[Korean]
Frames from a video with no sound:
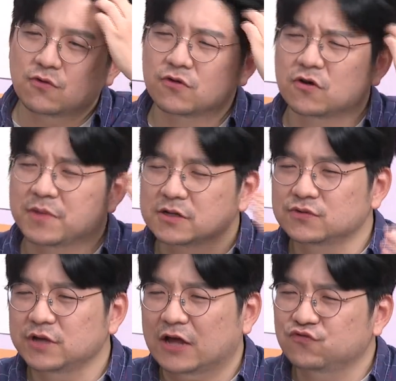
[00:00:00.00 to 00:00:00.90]

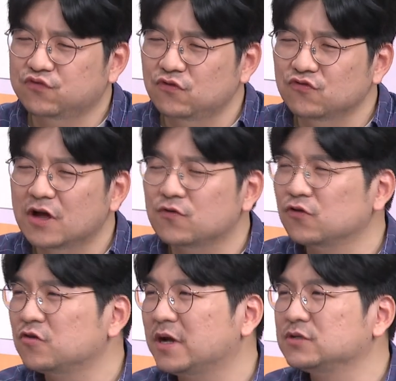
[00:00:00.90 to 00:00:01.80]
공영방송이 아주 훌륭한
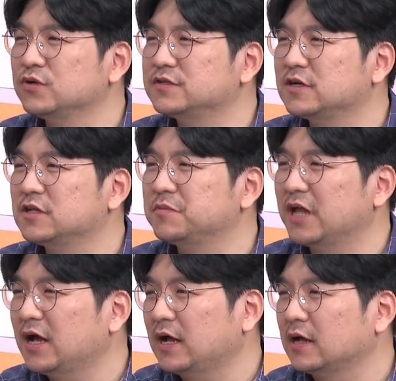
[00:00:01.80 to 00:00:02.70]
공영방송이 있어야
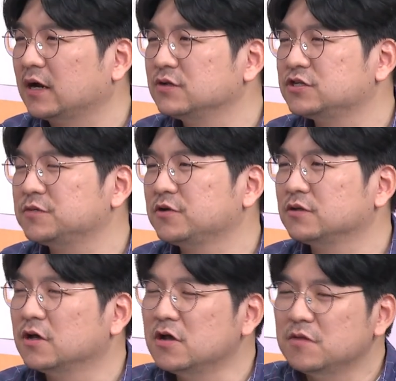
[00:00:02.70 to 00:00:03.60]
됩니다라는
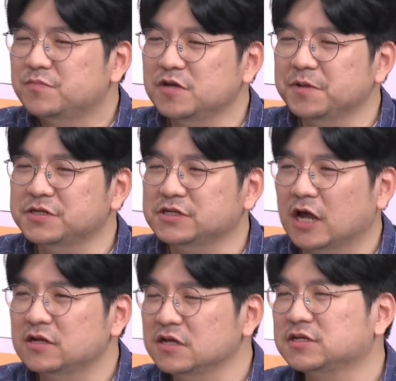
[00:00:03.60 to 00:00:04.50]
취지면은 BBC,
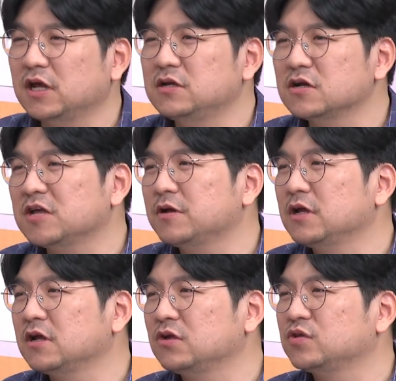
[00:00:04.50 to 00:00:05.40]
NHK
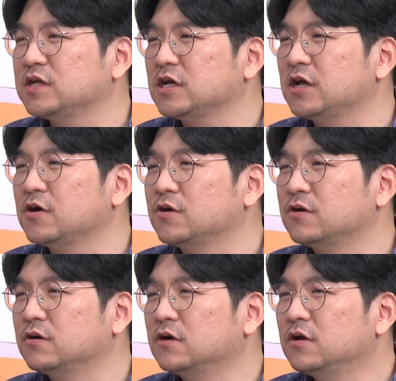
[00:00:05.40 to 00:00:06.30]
이렇게만 얘기를 해도
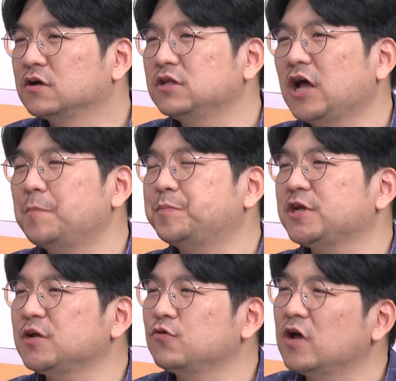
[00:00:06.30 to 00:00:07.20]
되잖아요. 근데, 근데
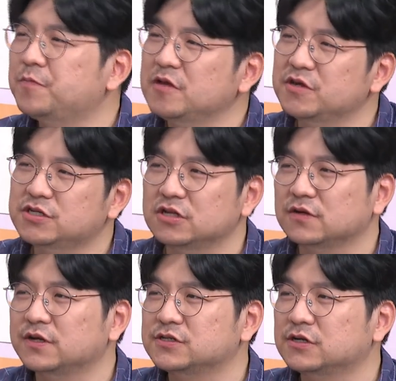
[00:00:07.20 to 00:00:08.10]
하필이면 왜 BBC
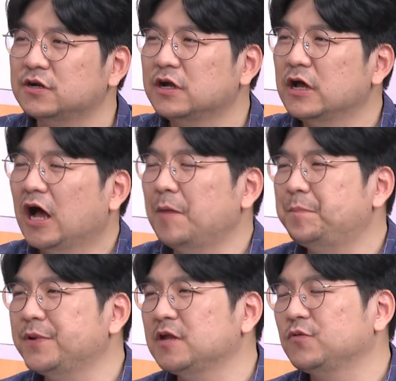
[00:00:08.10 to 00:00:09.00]
인터내셔널,
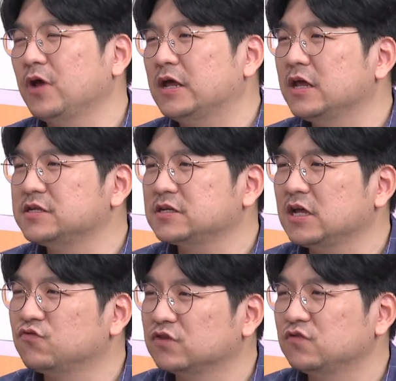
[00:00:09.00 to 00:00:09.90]
하필이면 왜
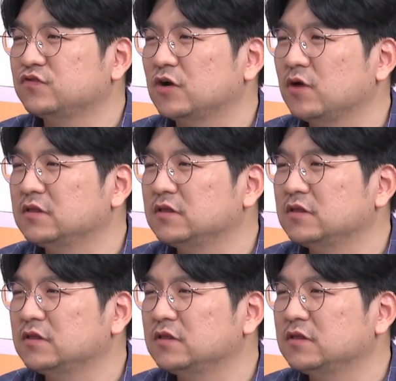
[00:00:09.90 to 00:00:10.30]
NHK 국제뉴스라고